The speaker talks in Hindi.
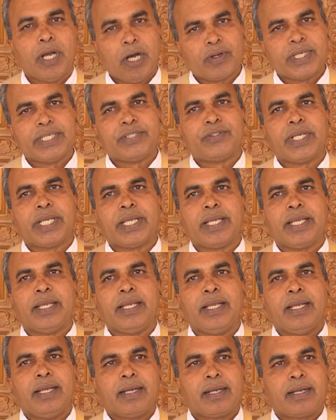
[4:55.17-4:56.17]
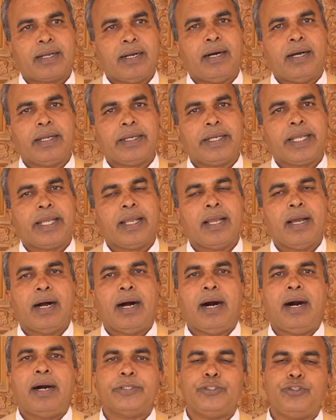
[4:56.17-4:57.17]
और ऐसी ही कहानी
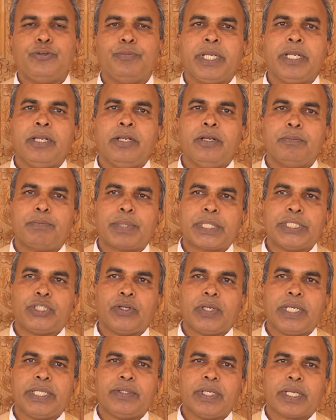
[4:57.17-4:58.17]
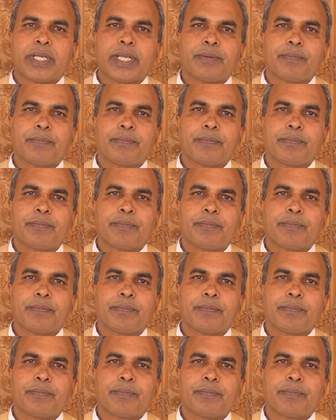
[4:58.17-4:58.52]
आज भी प्रचलित है